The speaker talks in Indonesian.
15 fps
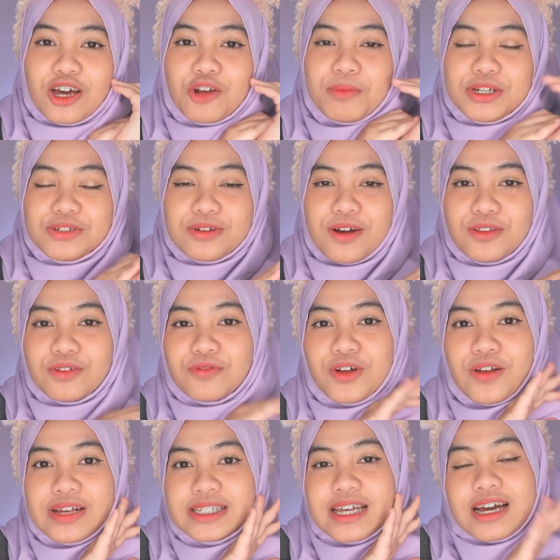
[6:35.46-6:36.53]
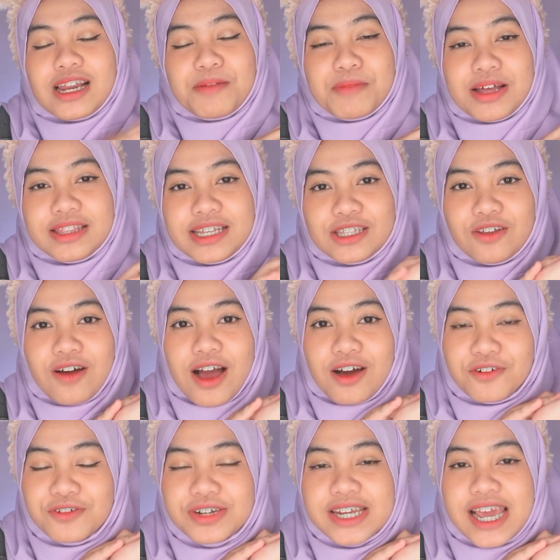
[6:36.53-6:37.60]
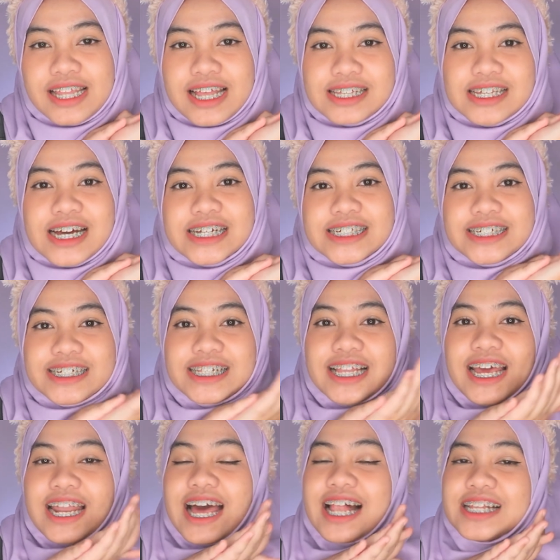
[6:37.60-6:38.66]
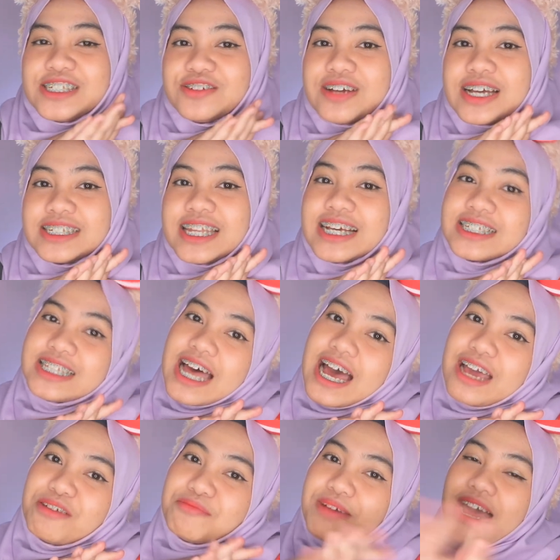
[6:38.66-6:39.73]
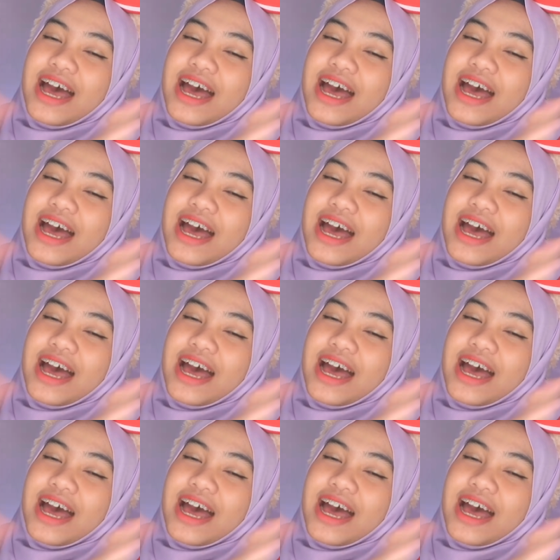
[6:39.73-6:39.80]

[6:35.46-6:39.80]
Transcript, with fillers: Jangan lupa juga untuk follow Instagram dan TikTok aku di @asa kecil and I'll see you guys next time.